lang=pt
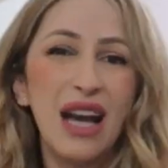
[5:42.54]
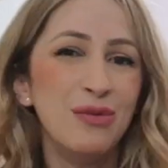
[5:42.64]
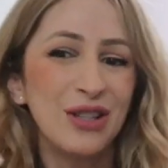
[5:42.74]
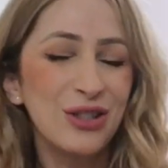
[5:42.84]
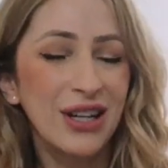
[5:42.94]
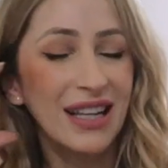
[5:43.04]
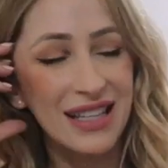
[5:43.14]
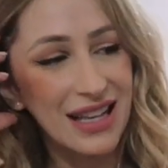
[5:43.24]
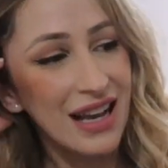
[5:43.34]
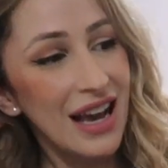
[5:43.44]
é muita
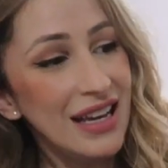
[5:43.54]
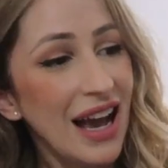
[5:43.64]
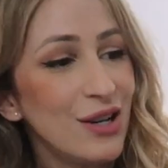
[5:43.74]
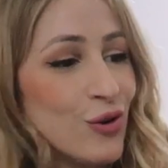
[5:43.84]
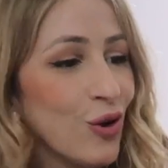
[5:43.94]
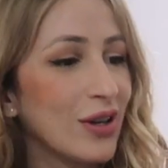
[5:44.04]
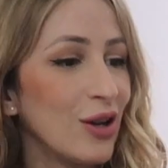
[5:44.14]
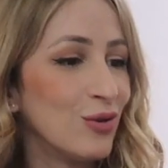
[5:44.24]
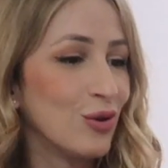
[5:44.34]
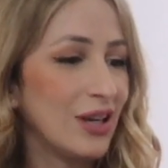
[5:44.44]
chicleza. E aí eu coloquei
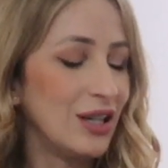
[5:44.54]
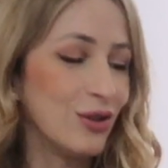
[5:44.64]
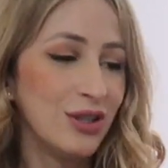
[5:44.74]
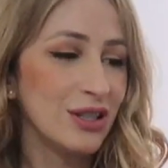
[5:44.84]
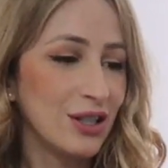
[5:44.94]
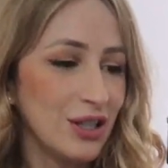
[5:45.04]
um lookinho